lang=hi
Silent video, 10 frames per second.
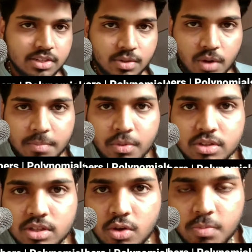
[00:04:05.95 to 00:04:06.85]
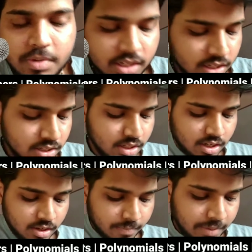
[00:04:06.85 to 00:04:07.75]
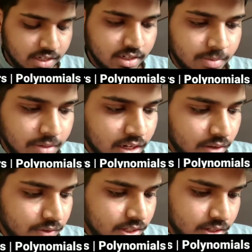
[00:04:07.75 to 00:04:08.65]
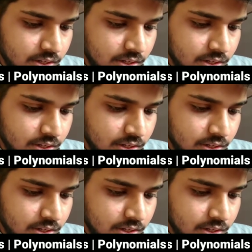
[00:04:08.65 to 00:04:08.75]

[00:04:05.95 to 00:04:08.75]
सेट 1.3 ओपन कीजिएगा पेज नंबर इलेवन